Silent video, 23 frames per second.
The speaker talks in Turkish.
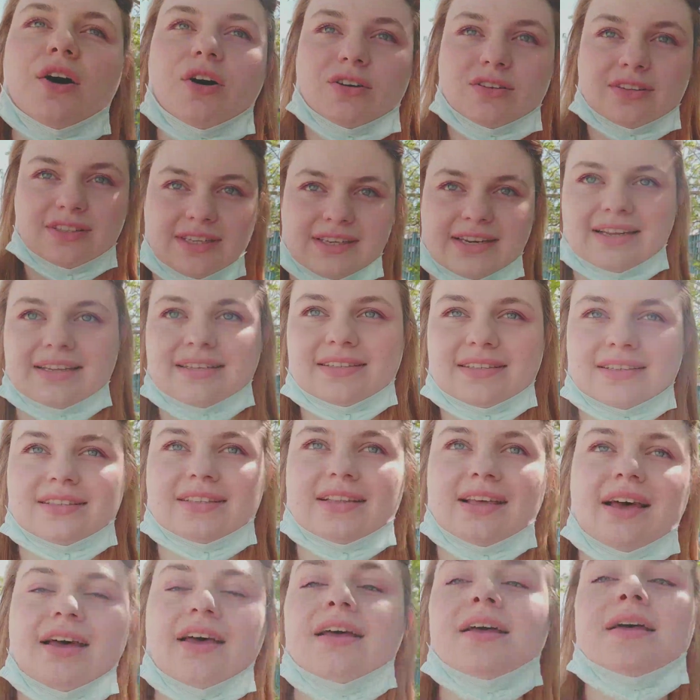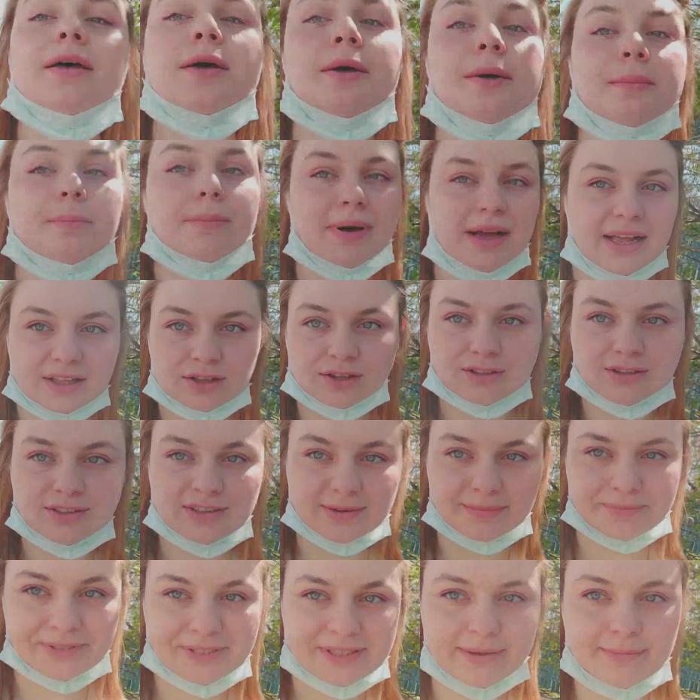O yüzden aslında balkonu
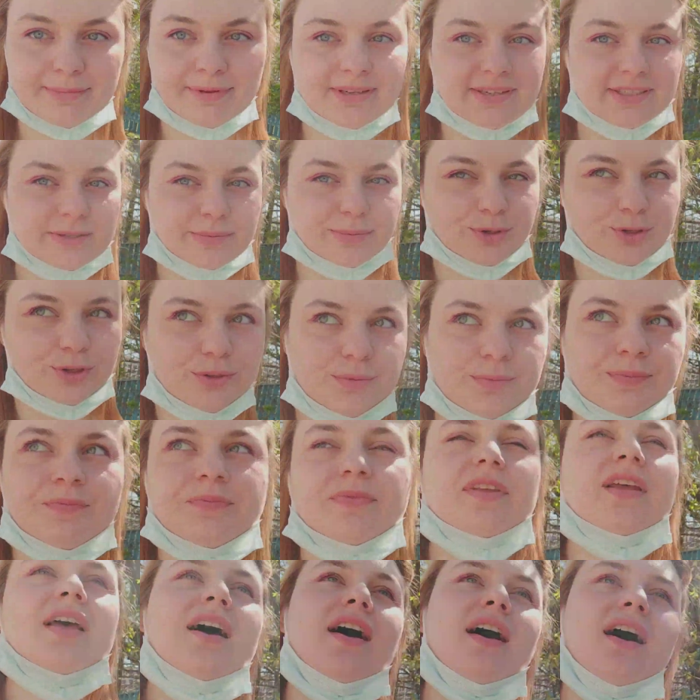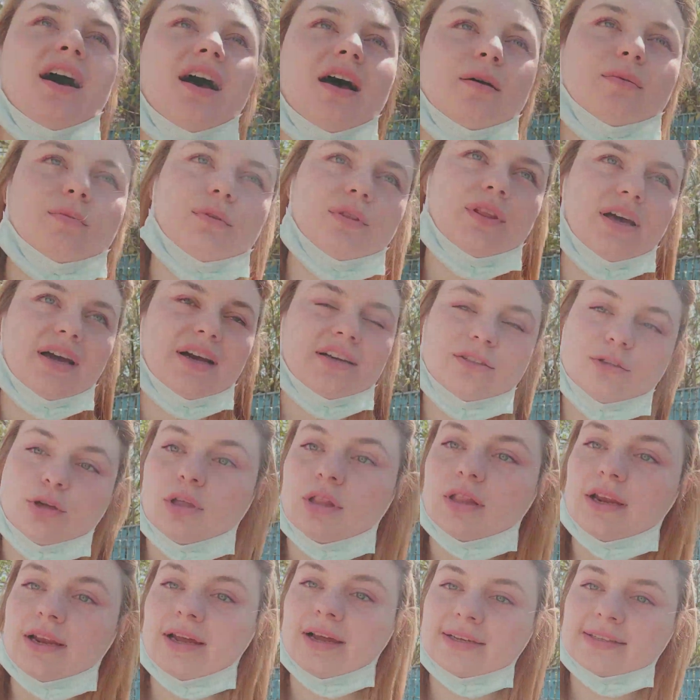temizleyebiliriz bugün. Buna
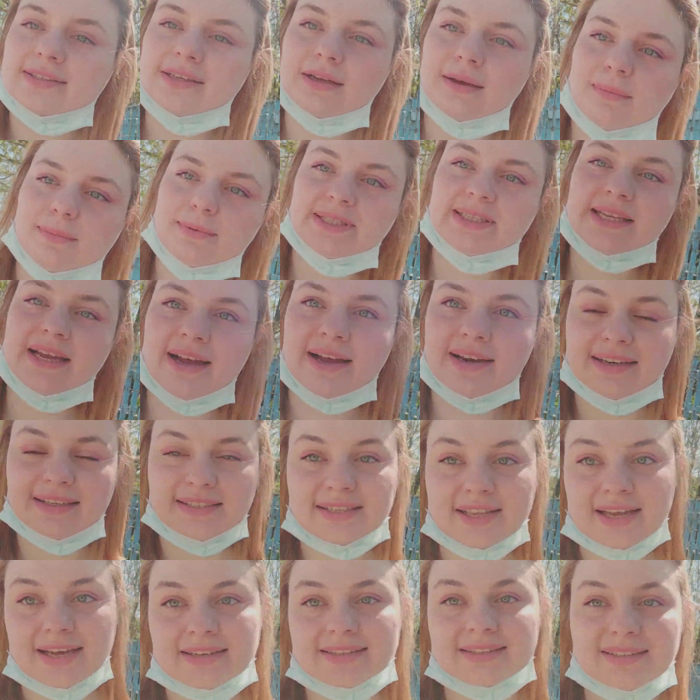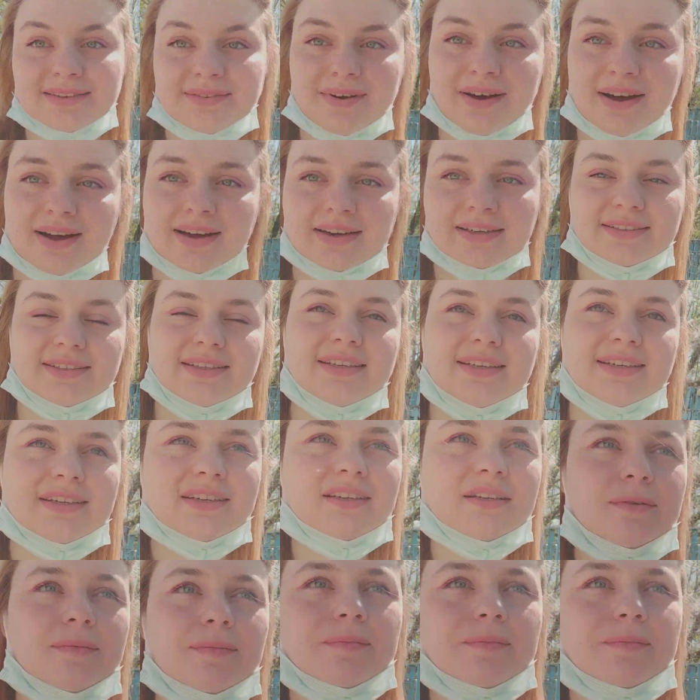artı olarak da bir tane saksı vardı.